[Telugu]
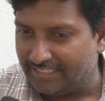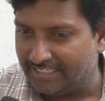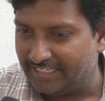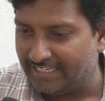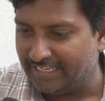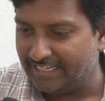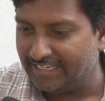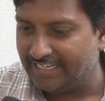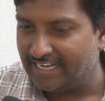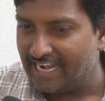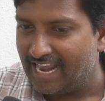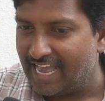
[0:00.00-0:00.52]
ఈ
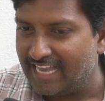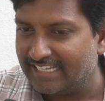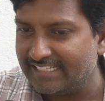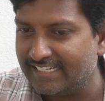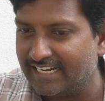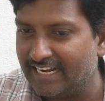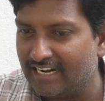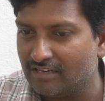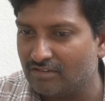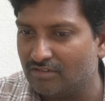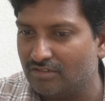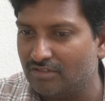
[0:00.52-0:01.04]
నాసి
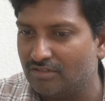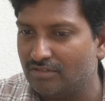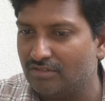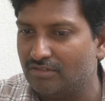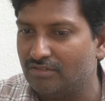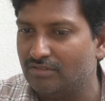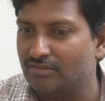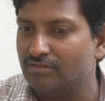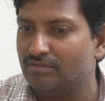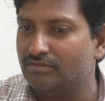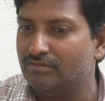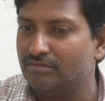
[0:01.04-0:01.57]
రకం
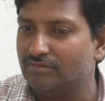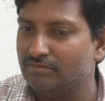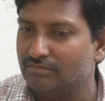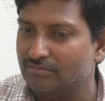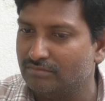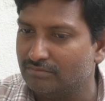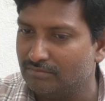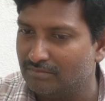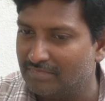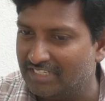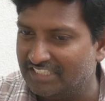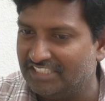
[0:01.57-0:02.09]

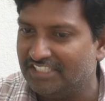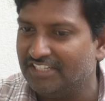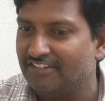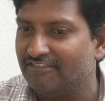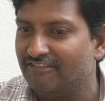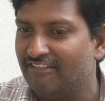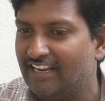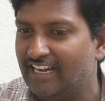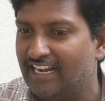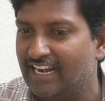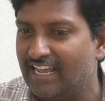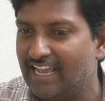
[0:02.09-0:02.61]
మద్యం
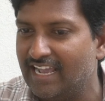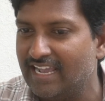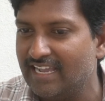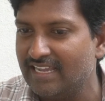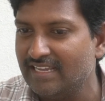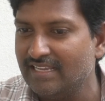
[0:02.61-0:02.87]
వల్ల